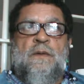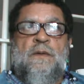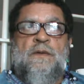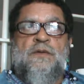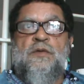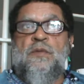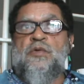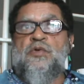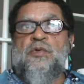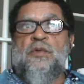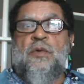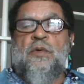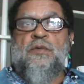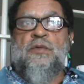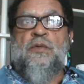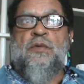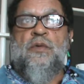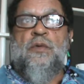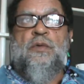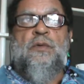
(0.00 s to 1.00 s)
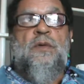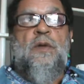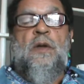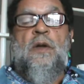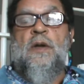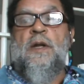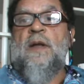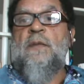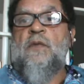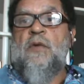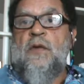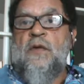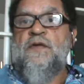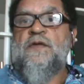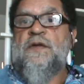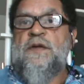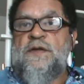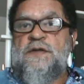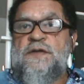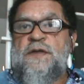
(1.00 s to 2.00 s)
Je me suis rendu compte, alors la mort
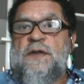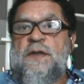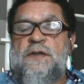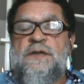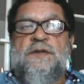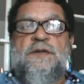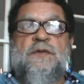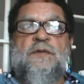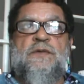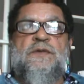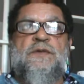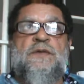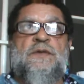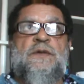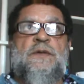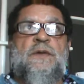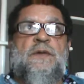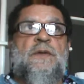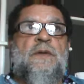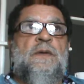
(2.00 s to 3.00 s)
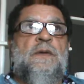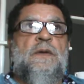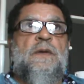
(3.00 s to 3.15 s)
c'est ça, c'est aussi, euh,